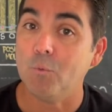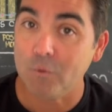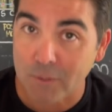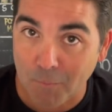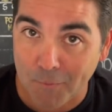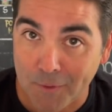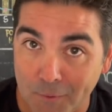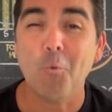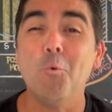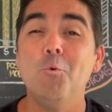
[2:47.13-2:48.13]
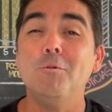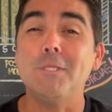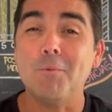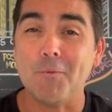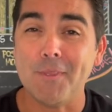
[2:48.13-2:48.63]
último video. Un
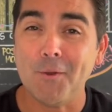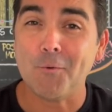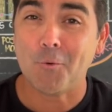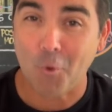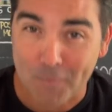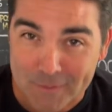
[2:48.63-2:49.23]
último video COVID.